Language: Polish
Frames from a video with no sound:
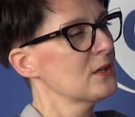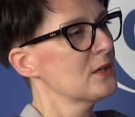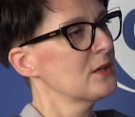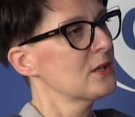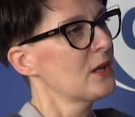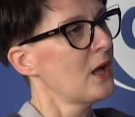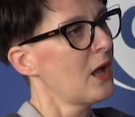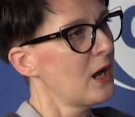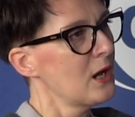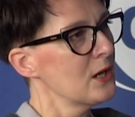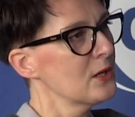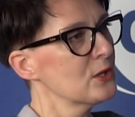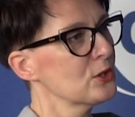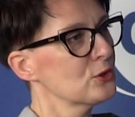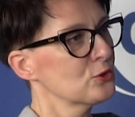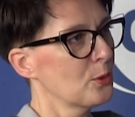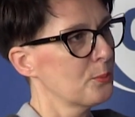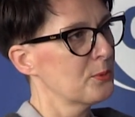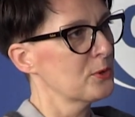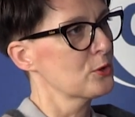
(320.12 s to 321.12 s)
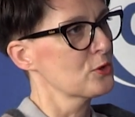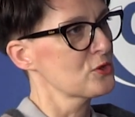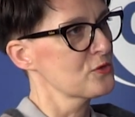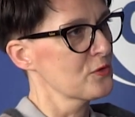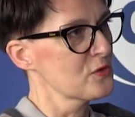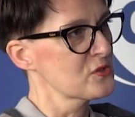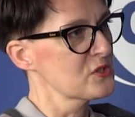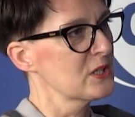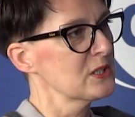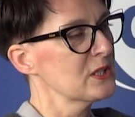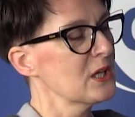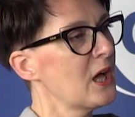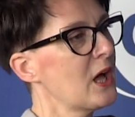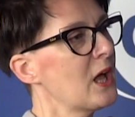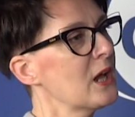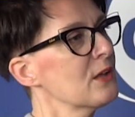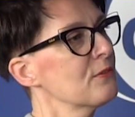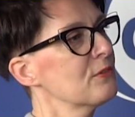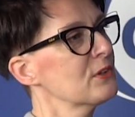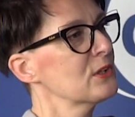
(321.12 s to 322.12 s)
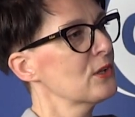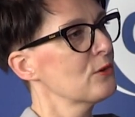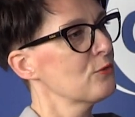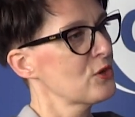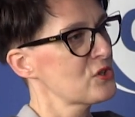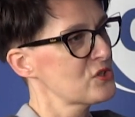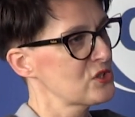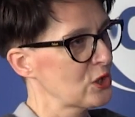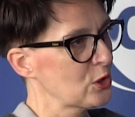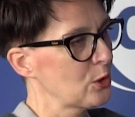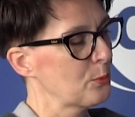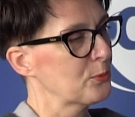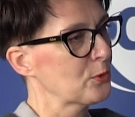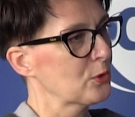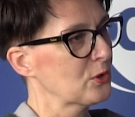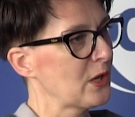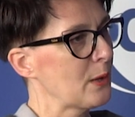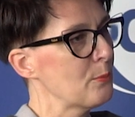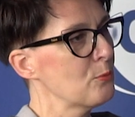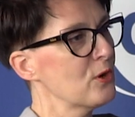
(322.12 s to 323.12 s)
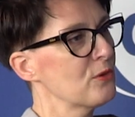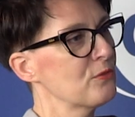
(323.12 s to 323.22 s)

realne, dobre rozwiązania, ale wedle własnego programu,